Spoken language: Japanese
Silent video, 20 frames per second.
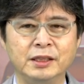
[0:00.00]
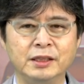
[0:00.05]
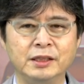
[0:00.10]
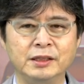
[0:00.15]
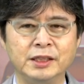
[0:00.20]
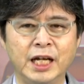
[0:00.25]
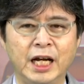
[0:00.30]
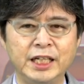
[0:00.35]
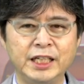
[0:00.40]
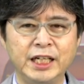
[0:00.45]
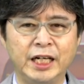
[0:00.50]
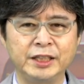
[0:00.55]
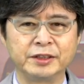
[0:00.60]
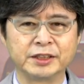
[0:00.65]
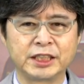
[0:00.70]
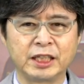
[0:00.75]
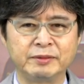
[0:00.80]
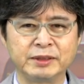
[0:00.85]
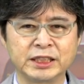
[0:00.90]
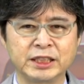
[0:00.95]
内外の
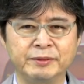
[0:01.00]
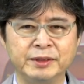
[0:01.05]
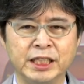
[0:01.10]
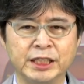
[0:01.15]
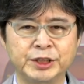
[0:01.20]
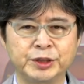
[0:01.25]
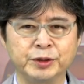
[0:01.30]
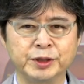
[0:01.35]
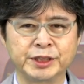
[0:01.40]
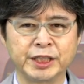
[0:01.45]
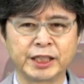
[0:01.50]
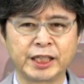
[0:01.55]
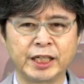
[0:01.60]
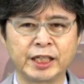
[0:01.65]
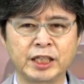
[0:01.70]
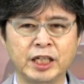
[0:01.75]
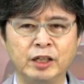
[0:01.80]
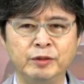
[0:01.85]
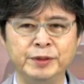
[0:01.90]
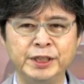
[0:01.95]
さまざまな調査
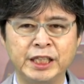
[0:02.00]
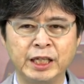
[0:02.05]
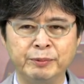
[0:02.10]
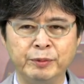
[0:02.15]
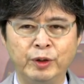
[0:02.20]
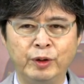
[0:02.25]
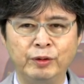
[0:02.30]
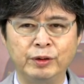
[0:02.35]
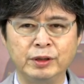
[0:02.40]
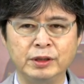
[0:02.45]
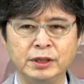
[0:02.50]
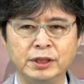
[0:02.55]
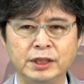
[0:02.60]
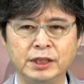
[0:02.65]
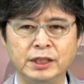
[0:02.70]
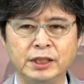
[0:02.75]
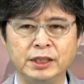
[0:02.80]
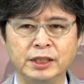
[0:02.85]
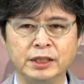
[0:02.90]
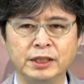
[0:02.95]
結果を見ても、
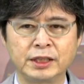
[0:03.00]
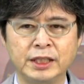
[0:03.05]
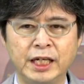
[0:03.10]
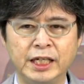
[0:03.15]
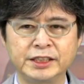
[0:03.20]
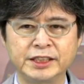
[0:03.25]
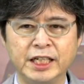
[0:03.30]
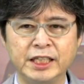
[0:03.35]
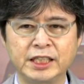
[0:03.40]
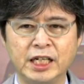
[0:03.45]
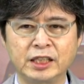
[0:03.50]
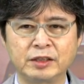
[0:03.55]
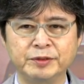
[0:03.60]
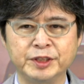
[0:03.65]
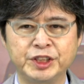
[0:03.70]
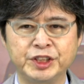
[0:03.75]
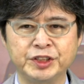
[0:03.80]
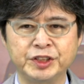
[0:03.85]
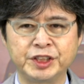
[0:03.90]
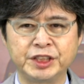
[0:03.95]
経済学部
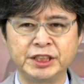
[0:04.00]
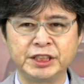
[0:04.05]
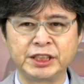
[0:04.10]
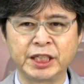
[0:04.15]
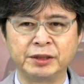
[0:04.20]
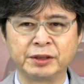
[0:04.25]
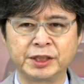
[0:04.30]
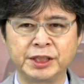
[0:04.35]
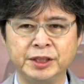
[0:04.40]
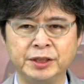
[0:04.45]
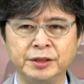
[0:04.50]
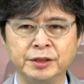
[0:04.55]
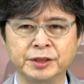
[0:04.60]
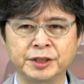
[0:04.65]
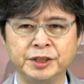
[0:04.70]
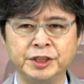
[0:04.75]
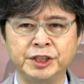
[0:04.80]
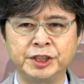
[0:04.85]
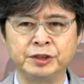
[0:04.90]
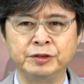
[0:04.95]
出身者の給与
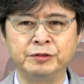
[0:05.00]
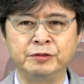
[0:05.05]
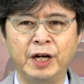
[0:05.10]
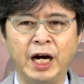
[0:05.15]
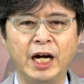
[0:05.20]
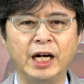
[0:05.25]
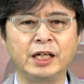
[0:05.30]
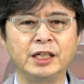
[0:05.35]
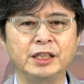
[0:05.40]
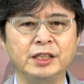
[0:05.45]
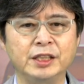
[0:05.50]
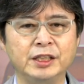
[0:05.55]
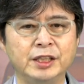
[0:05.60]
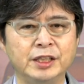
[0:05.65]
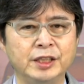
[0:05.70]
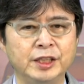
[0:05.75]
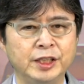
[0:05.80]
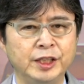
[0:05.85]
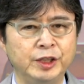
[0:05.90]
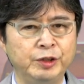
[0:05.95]
水準は、
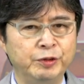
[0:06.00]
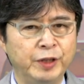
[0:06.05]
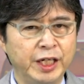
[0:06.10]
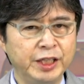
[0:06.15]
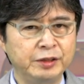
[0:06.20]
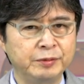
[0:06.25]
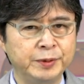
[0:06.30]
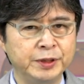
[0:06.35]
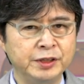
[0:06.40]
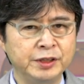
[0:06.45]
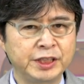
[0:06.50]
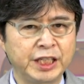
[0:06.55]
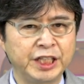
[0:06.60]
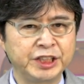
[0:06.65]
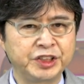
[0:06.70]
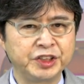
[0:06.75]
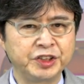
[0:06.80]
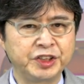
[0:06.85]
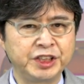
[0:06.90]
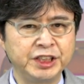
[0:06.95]
いわゆる文系
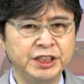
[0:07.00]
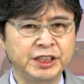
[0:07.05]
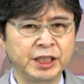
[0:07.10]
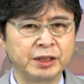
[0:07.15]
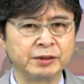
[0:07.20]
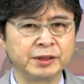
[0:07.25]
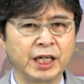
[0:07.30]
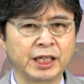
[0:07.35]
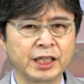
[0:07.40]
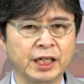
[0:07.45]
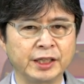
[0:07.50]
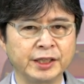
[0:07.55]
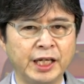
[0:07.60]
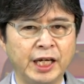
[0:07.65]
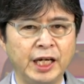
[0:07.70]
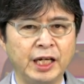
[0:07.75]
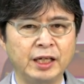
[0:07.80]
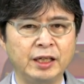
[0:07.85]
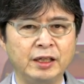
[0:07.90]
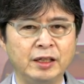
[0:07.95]
出身者の中
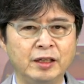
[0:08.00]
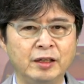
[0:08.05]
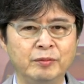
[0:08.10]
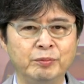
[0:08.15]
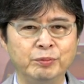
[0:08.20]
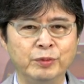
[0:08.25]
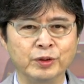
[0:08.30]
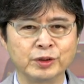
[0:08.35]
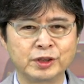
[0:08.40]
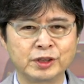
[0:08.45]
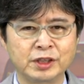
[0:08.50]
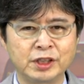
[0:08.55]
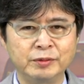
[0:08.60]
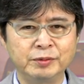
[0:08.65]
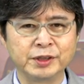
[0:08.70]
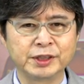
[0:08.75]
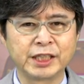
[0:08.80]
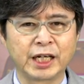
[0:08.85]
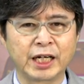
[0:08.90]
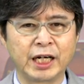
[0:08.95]
で最
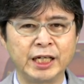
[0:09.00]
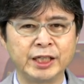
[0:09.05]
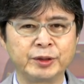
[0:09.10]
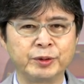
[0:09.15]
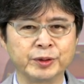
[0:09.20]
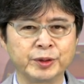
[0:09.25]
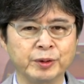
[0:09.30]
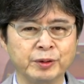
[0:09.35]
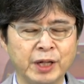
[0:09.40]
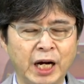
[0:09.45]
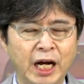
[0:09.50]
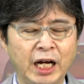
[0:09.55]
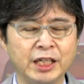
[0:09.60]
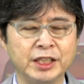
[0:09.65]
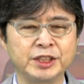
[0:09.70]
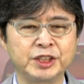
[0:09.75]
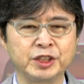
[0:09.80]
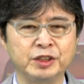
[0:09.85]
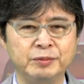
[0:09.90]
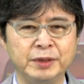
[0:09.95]
も高いことが
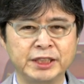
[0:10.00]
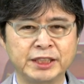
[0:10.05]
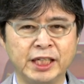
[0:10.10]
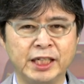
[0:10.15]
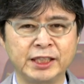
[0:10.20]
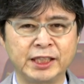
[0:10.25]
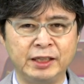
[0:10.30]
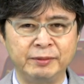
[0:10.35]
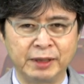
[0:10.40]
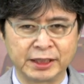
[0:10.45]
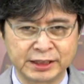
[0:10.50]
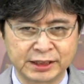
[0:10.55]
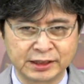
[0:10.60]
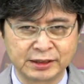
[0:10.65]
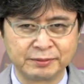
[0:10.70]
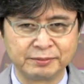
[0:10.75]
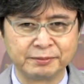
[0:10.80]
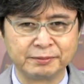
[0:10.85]
証明されています。